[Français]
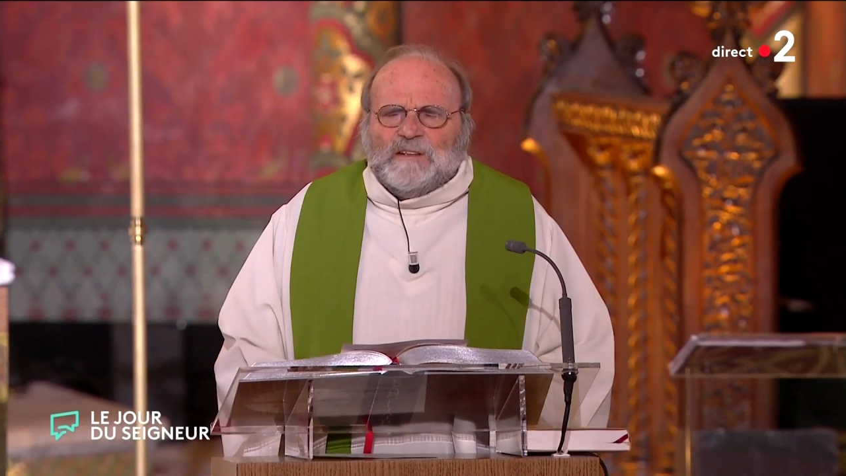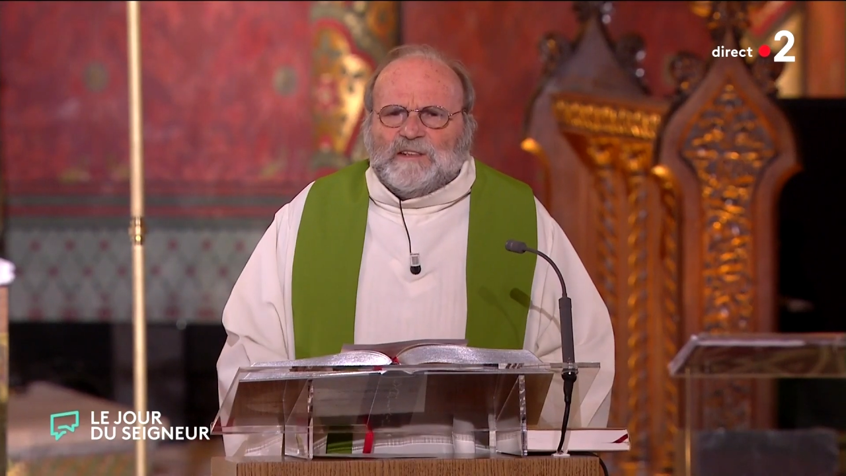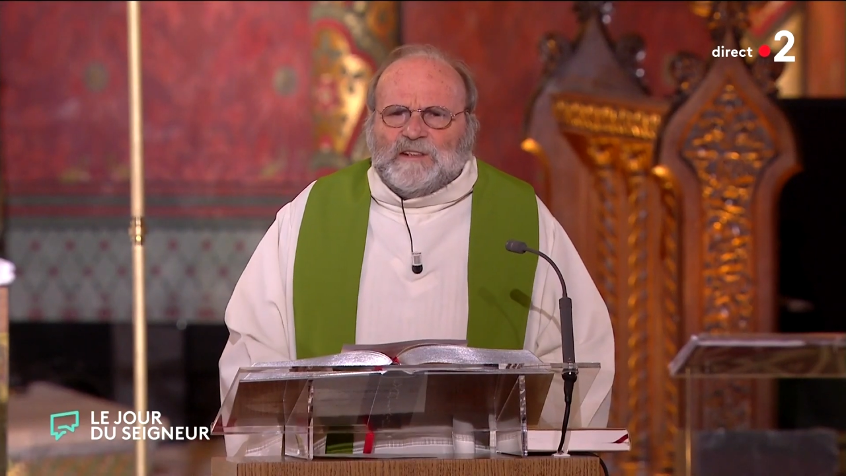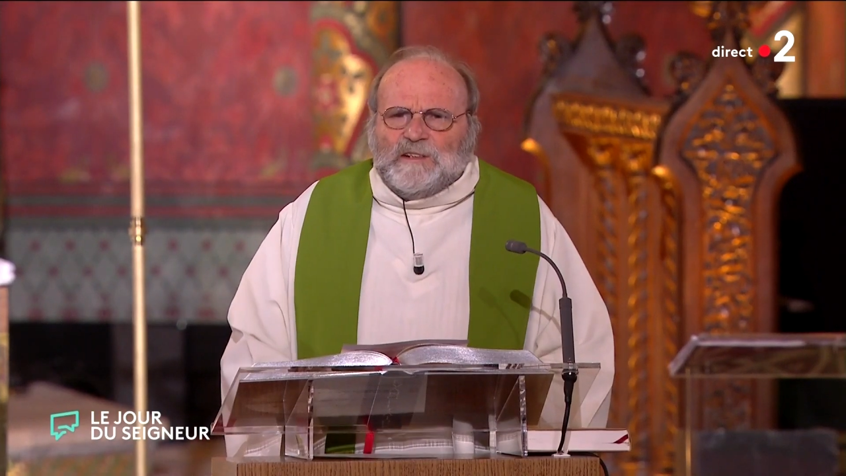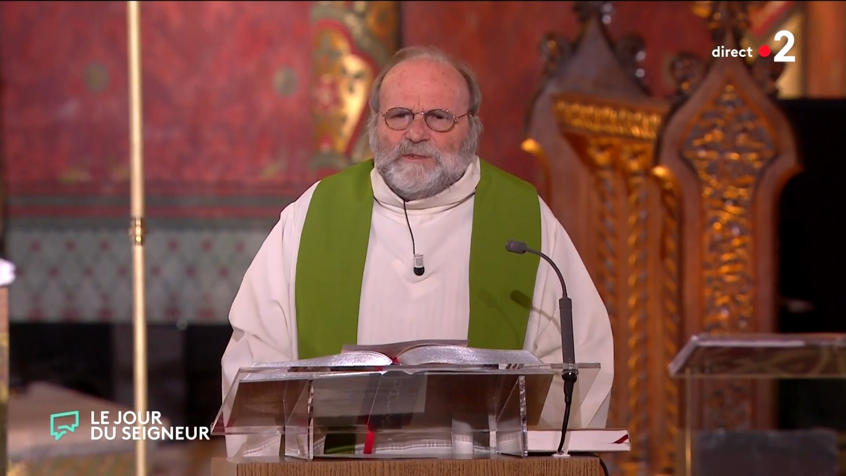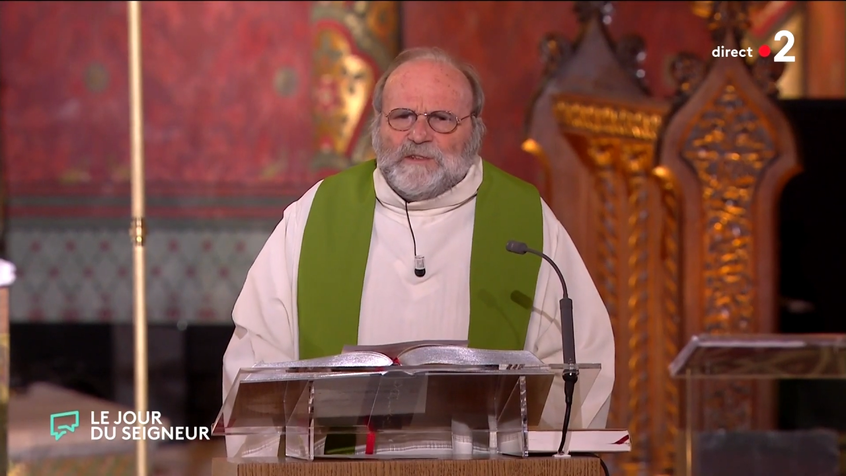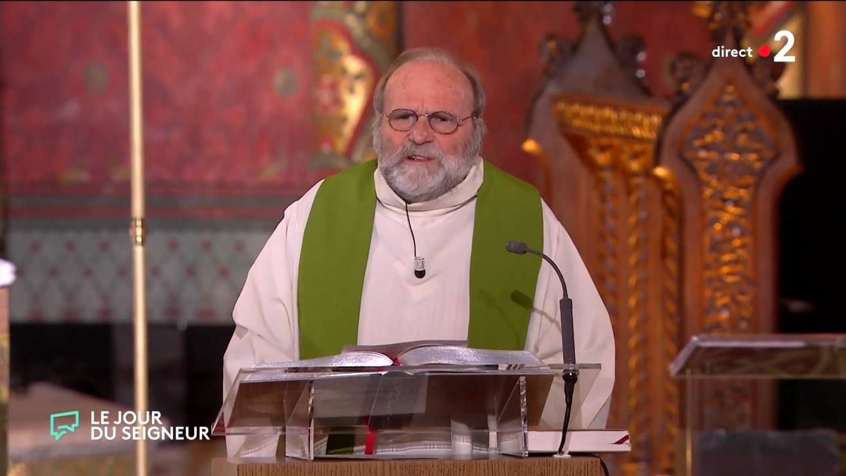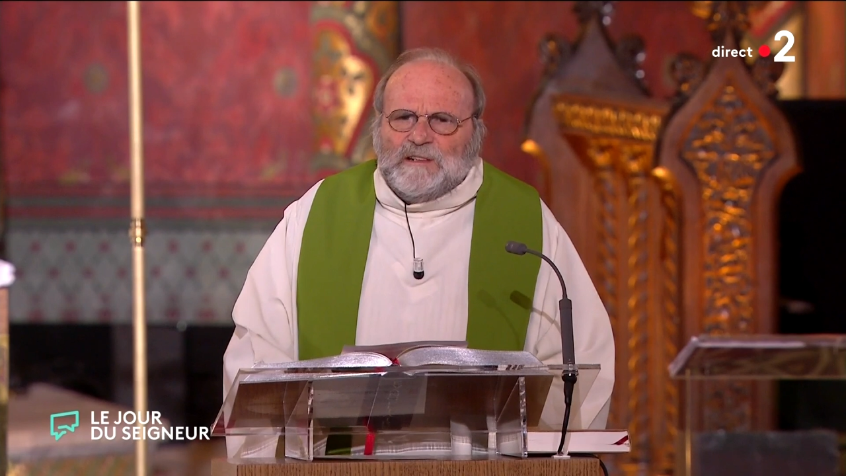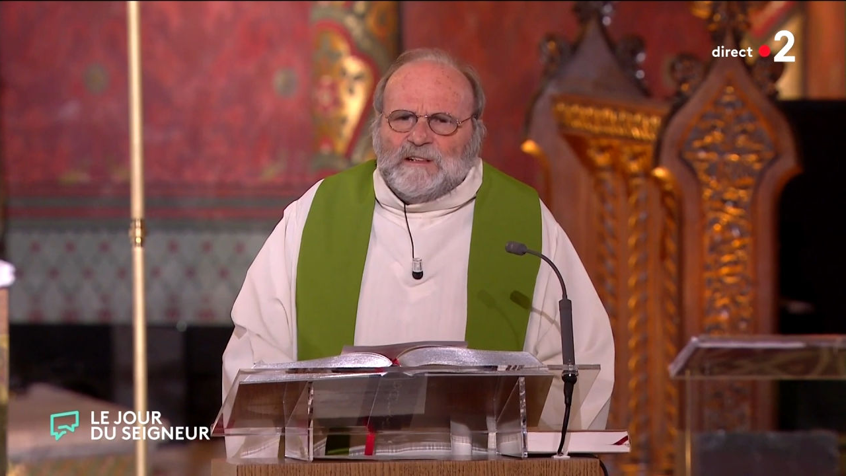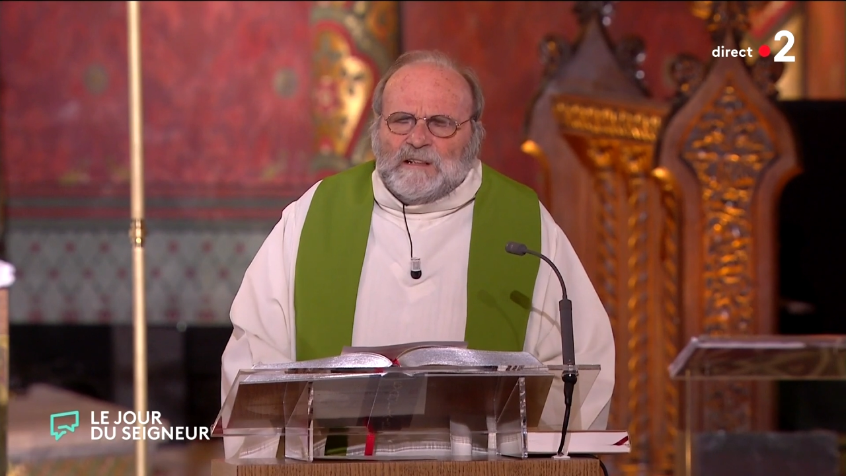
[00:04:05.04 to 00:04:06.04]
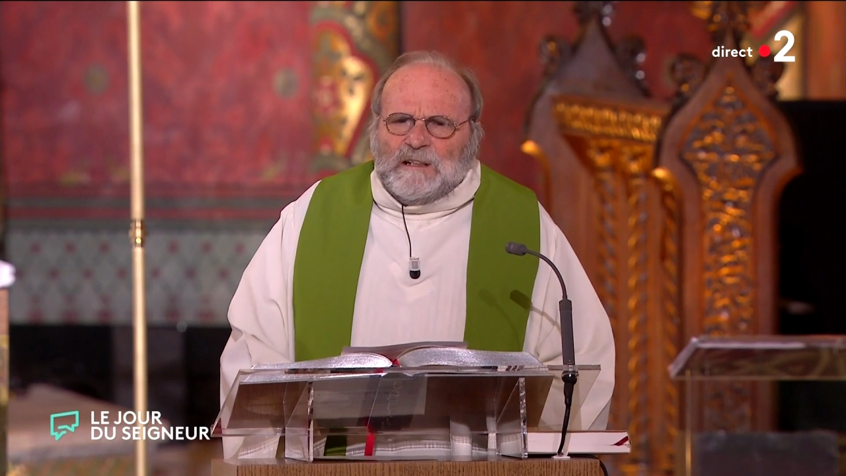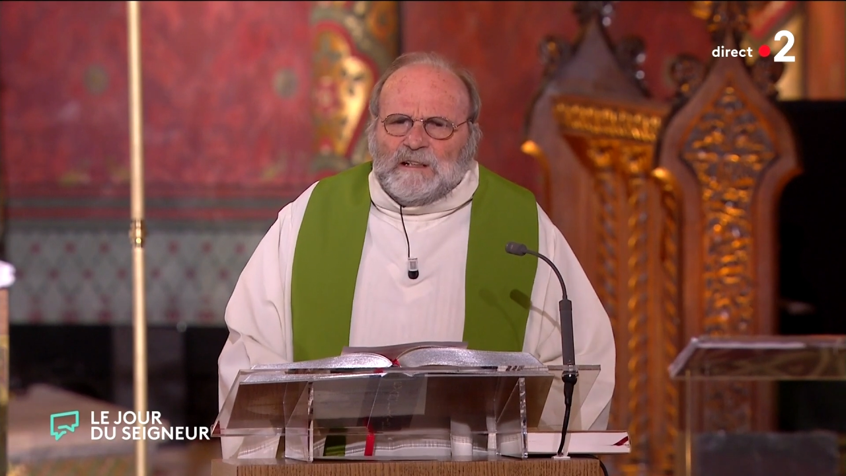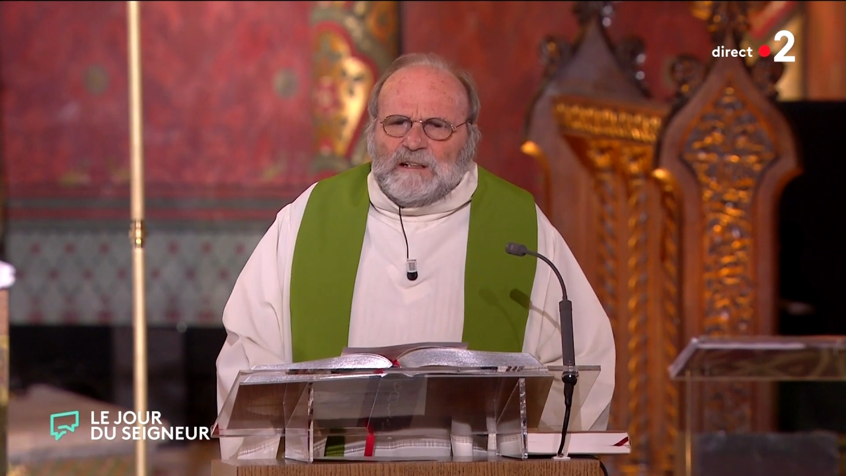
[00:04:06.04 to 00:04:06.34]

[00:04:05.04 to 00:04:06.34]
signifie